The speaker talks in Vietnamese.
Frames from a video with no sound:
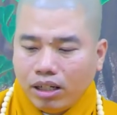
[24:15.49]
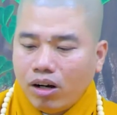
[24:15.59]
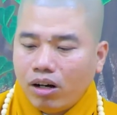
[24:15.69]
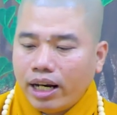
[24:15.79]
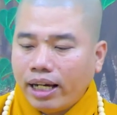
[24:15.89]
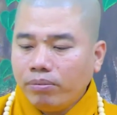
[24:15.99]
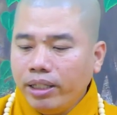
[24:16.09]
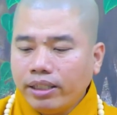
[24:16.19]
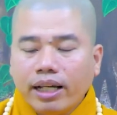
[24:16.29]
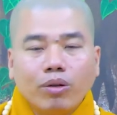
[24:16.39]
lo
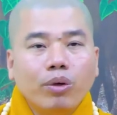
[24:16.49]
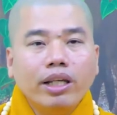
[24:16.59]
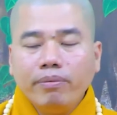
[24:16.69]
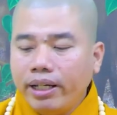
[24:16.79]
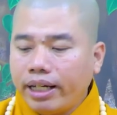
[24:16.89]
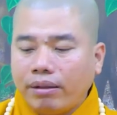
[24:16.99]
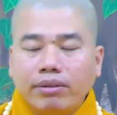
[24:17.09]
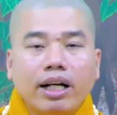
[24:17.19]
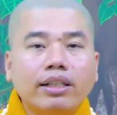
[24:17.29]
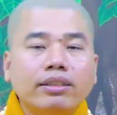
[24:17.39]
lắng biết trân quý biết
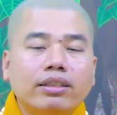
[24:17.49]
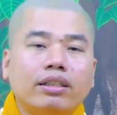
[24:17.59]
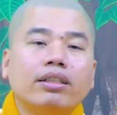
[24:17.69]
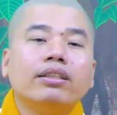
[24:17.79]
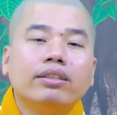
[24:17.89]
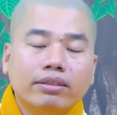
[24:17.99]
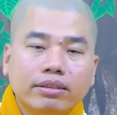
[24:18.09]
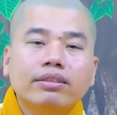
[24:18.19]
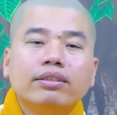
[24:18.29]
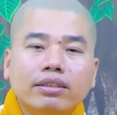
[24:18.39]
cảm ơn rồi
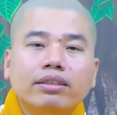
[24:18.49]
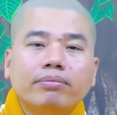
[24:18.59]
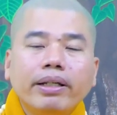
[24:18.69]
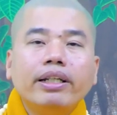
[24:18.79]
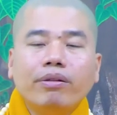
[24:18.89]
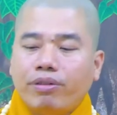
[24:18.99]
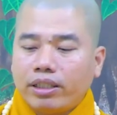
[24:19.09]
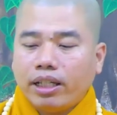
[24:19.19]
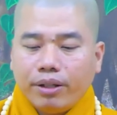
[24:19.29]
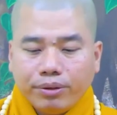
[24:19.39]
biết niệm
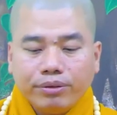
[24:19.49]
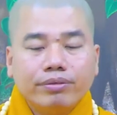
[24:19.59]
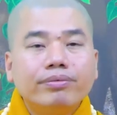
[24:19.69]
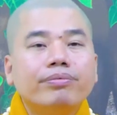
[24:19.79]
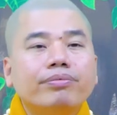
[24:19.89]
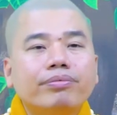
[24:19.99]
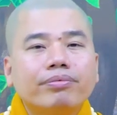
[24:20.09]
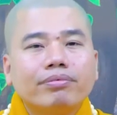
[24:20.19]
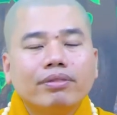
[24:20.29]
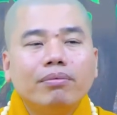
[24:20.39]
phật theo
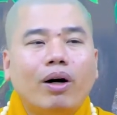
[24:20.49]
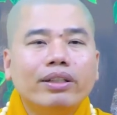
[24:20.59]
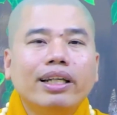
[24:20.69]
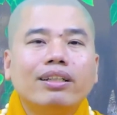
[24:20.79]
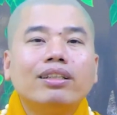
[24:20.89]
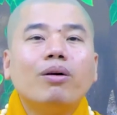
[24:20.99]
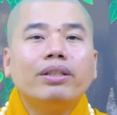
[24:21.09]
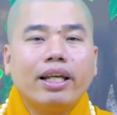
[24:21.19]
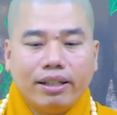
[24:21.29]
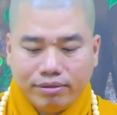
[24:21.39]
nó mọi việc nó
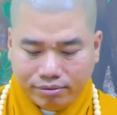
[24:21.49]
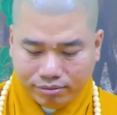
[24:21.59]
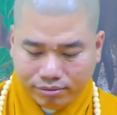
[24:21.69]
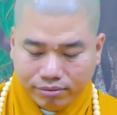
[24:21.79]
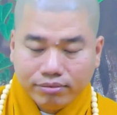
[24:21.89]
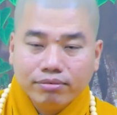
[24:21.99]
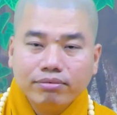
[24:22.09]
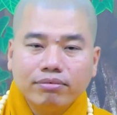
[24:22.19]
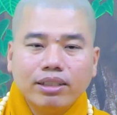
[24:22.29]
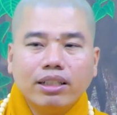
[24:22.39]
tốt hết trơn
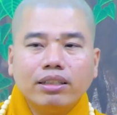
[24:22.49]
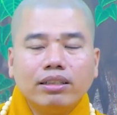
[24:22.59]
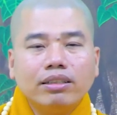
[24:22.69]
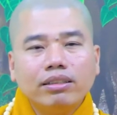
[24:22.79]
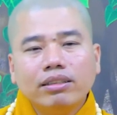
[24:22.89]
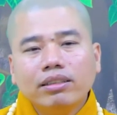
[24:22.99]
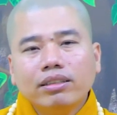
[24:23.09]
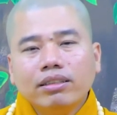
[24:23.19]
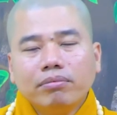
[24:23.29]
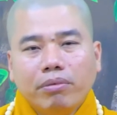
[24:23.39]
nên
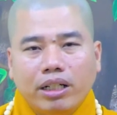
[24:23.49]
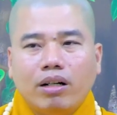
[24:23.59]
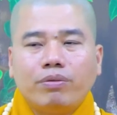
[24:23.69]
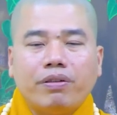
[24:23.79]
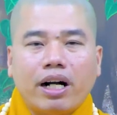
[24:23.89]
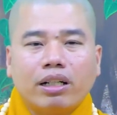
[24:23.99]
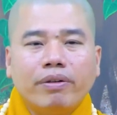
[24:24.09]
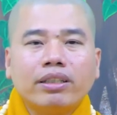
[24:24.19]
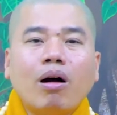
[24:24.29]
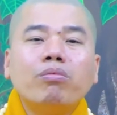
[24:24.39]
mình học phật
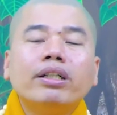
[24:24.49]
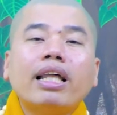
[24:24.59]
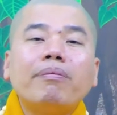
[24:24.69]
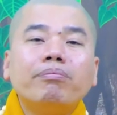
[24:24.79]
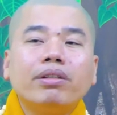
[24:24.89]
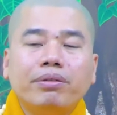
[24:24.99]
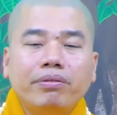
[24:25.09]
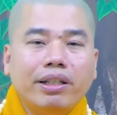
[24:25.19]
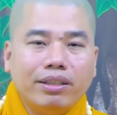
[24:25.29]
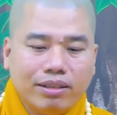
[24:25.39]
nó phải thông cái tâm rồi
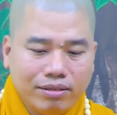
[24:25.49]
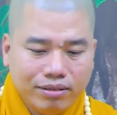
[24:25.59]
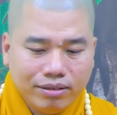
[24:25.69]
quý vị